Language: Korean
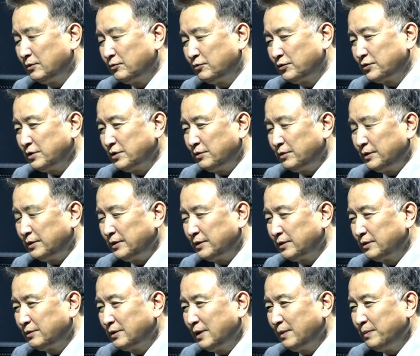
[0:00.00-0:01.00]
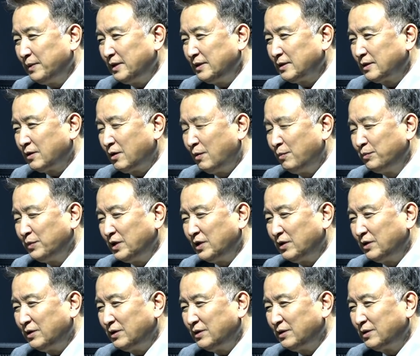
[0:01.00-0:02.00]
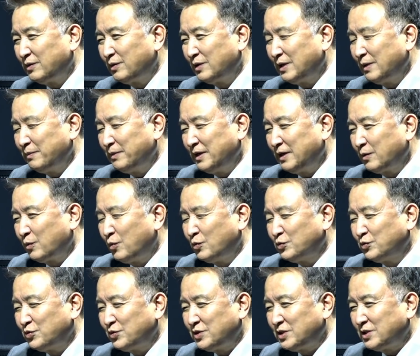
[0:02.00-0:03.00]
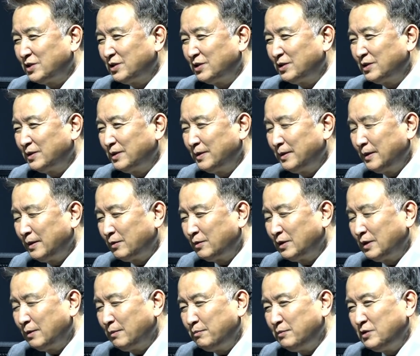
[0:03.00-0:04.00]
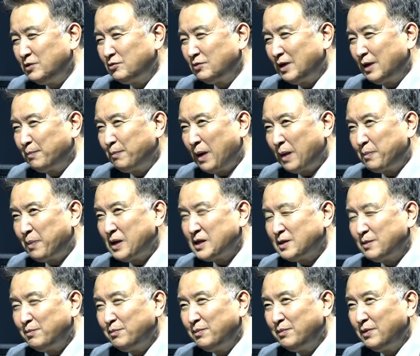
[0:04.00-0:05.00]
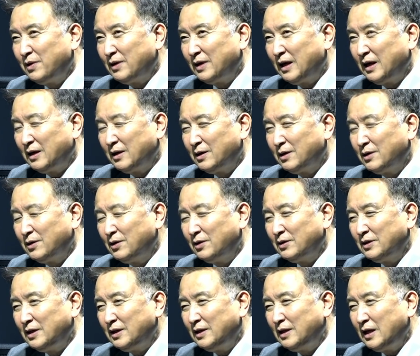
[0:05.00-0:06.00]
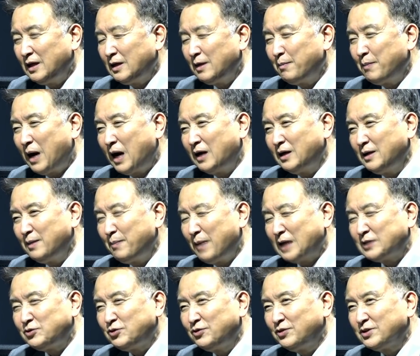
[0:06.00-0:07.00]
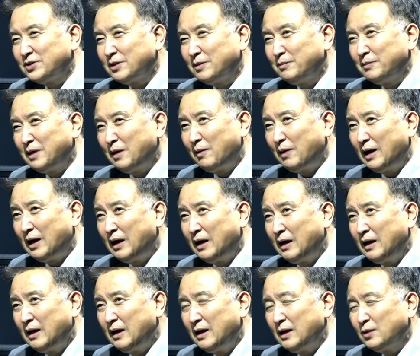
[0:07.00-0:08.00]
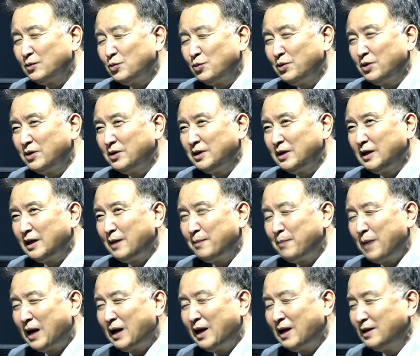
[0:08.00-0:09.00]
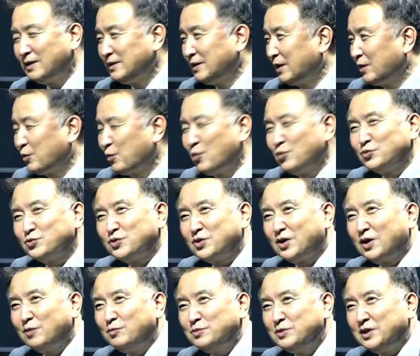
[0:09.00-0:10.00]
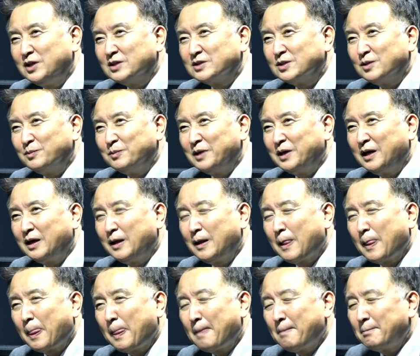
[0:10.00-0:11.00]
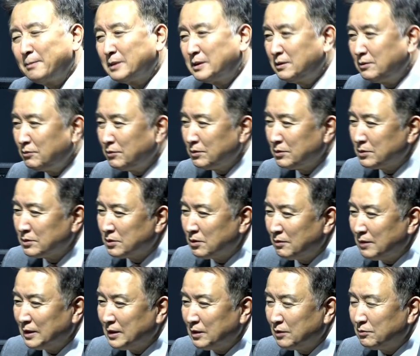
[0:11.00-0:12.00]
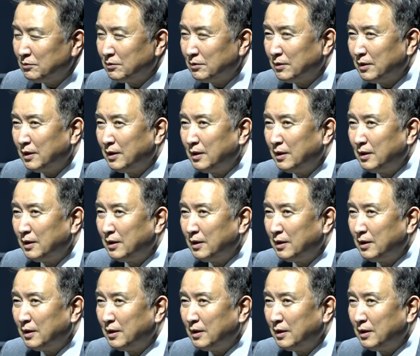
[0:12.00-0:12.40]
국정원 그다음에 이제 검경 그다음에 공수처 그다음에 민주당 180명의 의원인데 이게 말이 맞춘 것처럼 나와. 음. 송영길이가 말하는 대로 공수처가 움직였어요, 이에 그렇죠. 그리고 청와대도